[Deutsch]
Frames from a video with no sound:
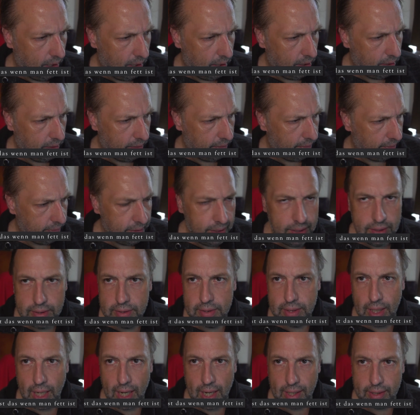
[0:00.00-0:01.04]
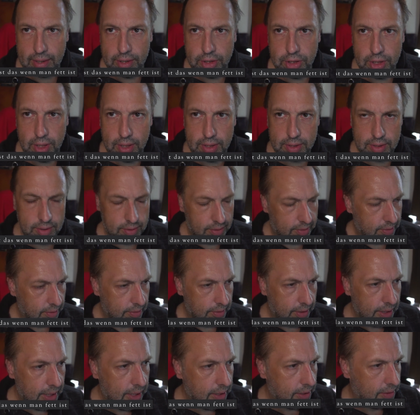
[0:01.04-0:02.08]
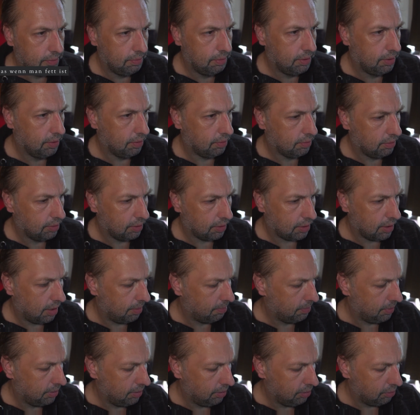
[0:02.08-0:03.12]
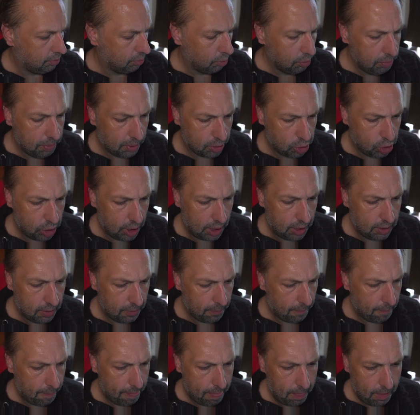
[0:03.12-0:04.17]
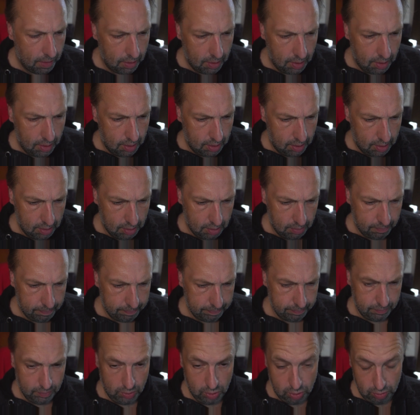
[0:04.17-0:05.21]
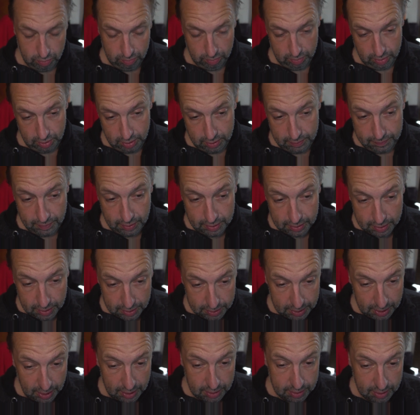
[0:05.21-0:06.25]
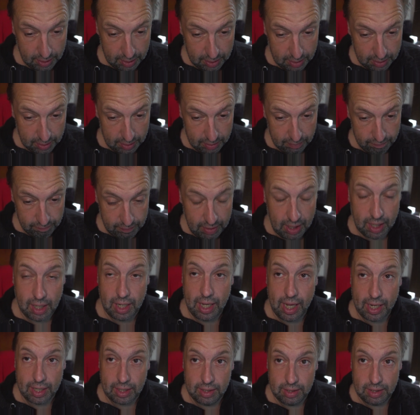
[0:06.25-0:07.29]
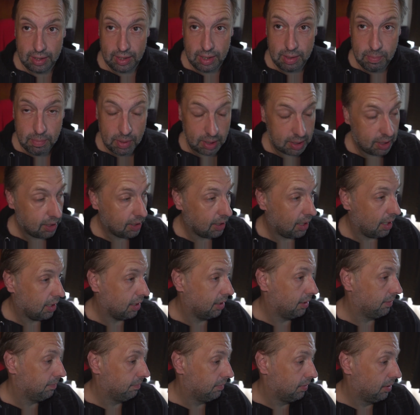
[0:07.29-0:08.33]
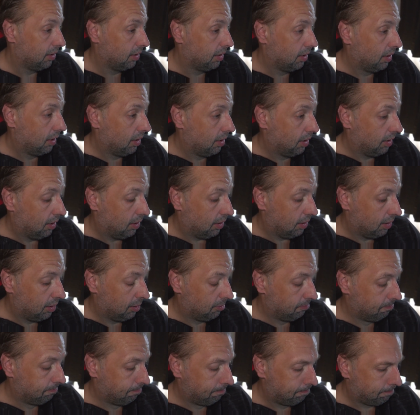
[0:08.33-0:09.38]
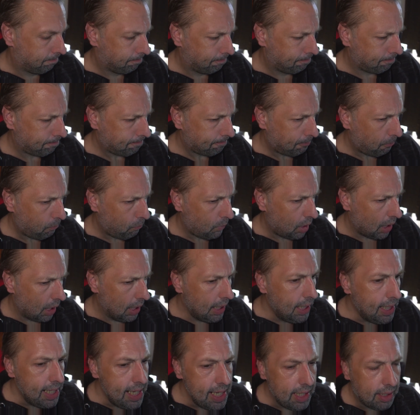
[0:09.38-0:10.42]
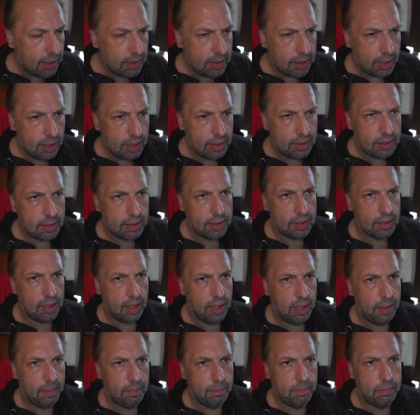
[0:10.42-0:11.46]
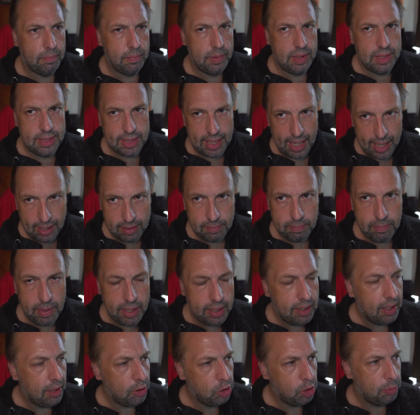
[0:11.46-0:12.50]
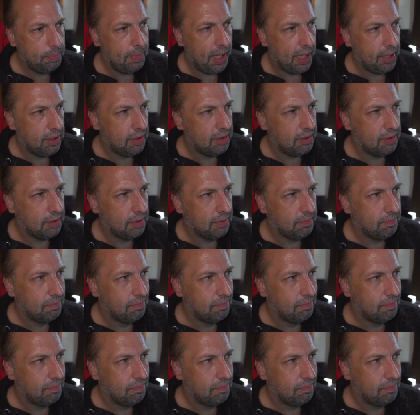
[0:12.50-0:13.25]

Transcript: äh, Tragisches, also nichts, wo ich sage, da kann man nicht drüber stehen. Ähm, und das Fitnesscenter wäre eigentlich immer gegangen. Ähm, liegt es am Zeitmanagement?